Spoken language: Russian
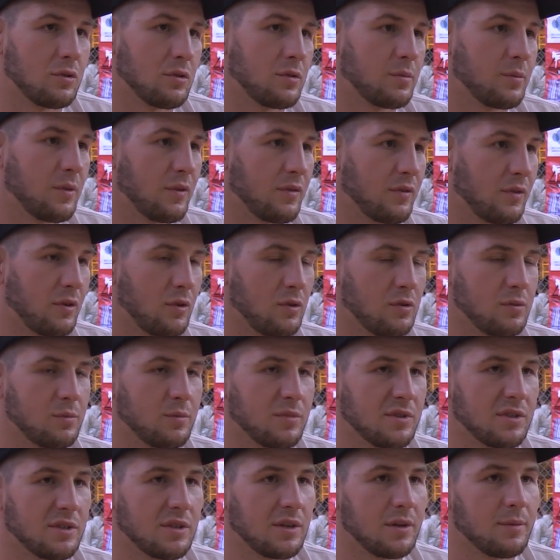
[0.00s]
раз повторюсь,
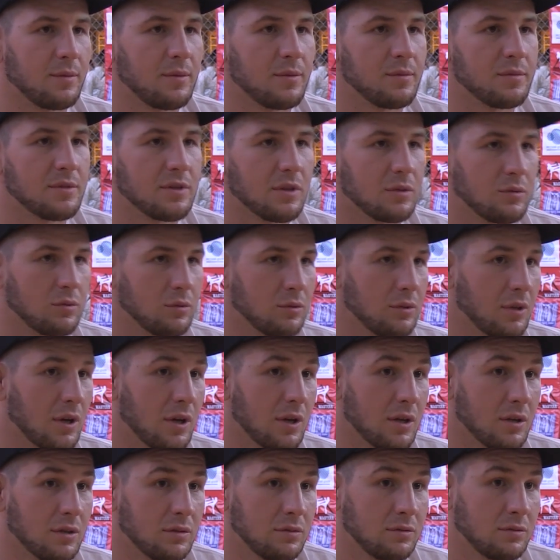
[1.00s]
мы стремимся
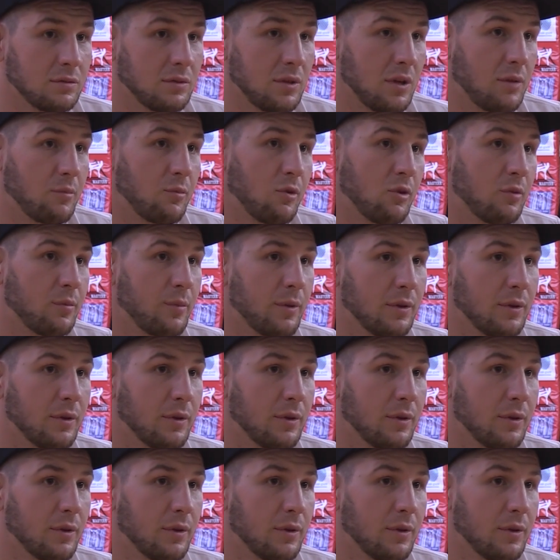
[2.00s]
туда, дай бог